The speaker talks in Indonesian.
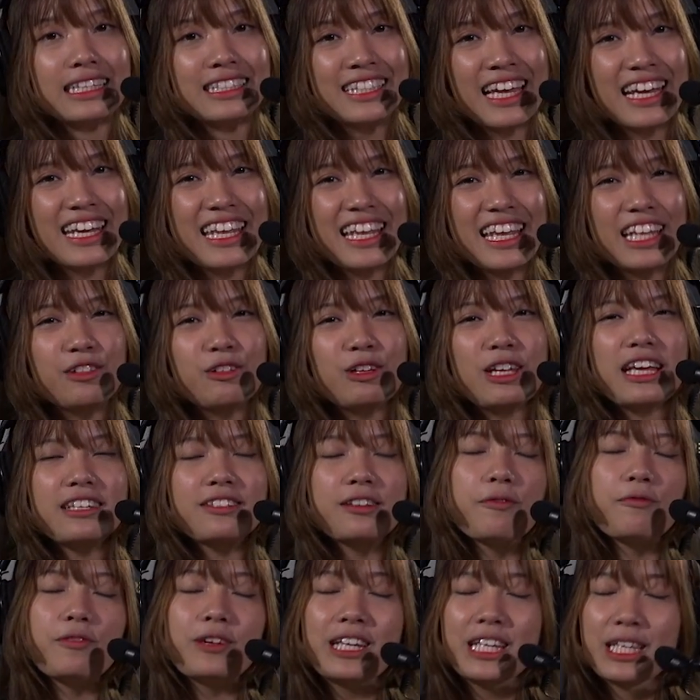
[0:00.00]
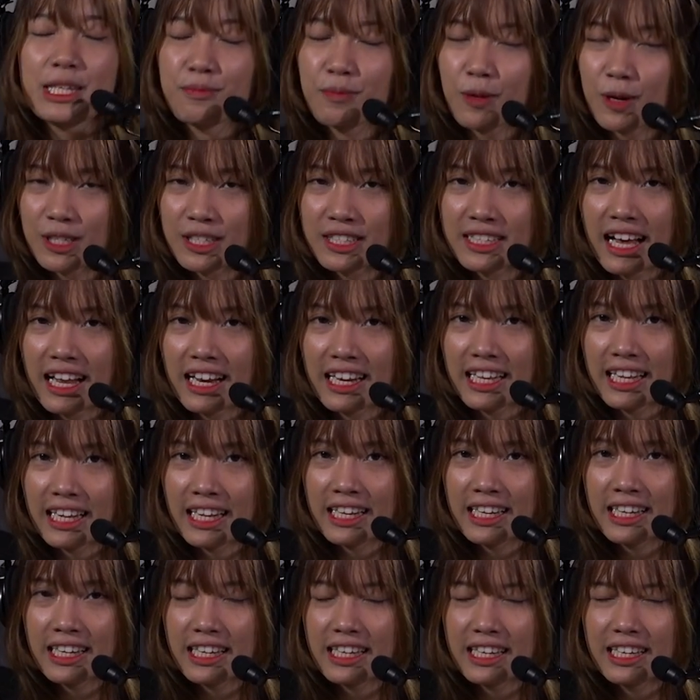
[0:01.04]
Jadi itu dia Seven Esports
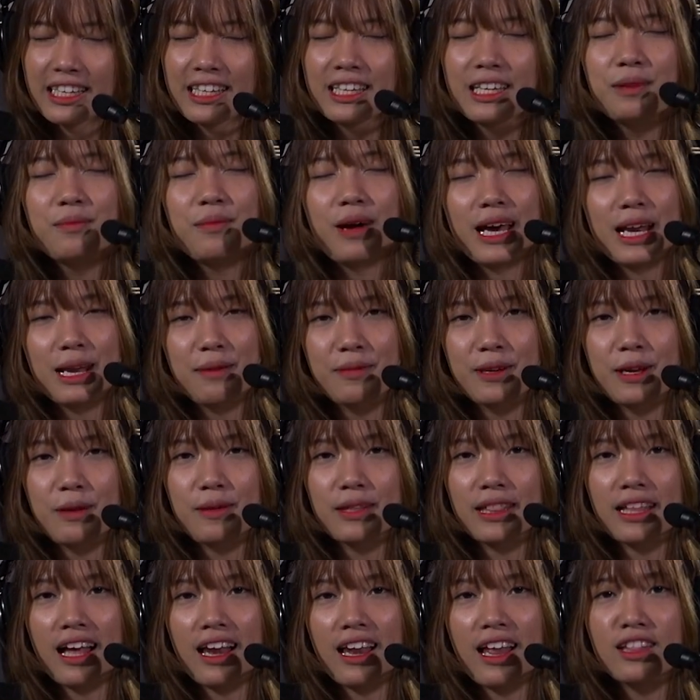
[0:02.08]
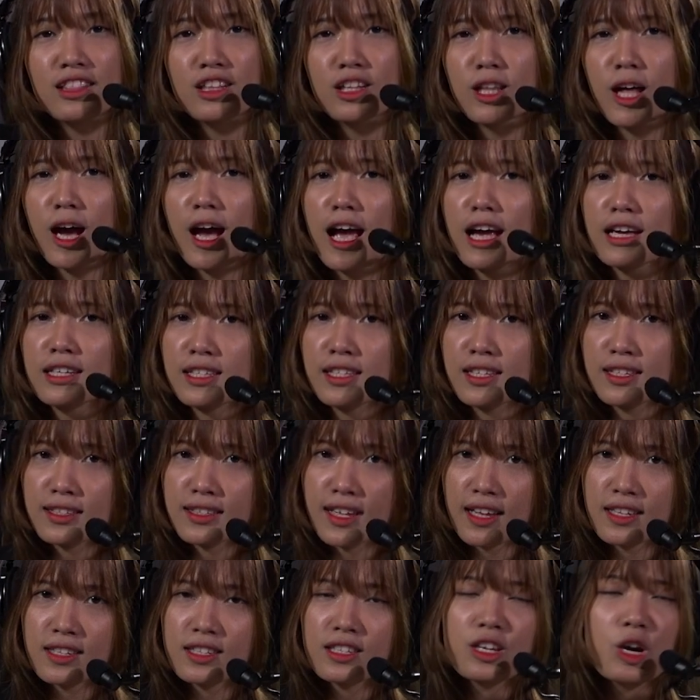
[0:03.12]
kali ini. Gimana pendapat kalian tentang
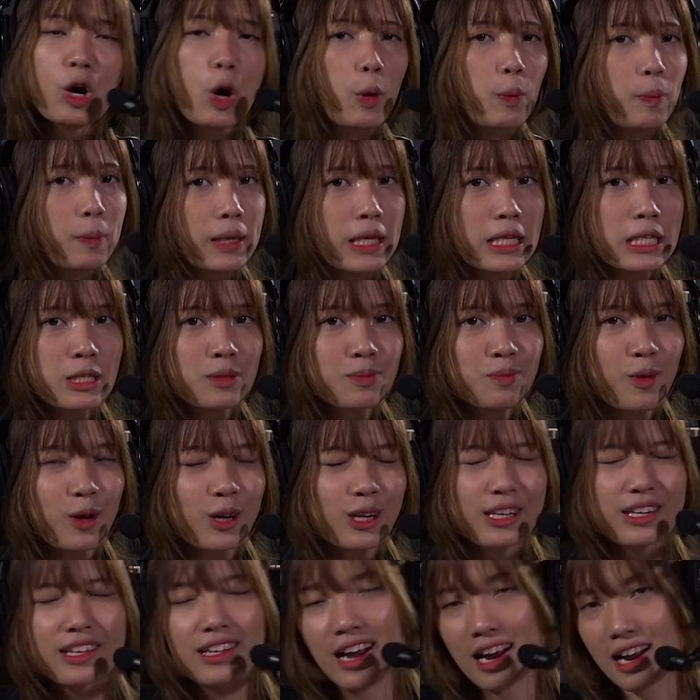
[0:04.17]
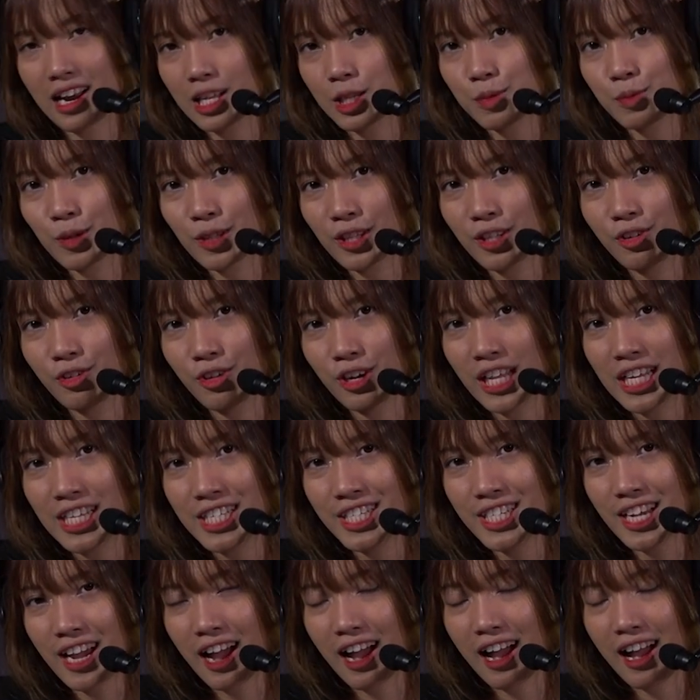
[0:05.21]
eksistensi OP Esport di ranah esport
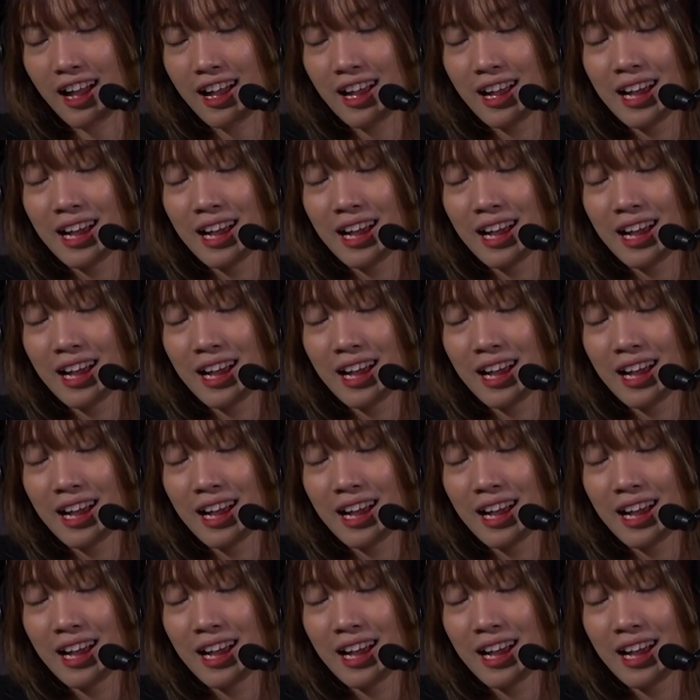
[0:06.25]
Indonesia?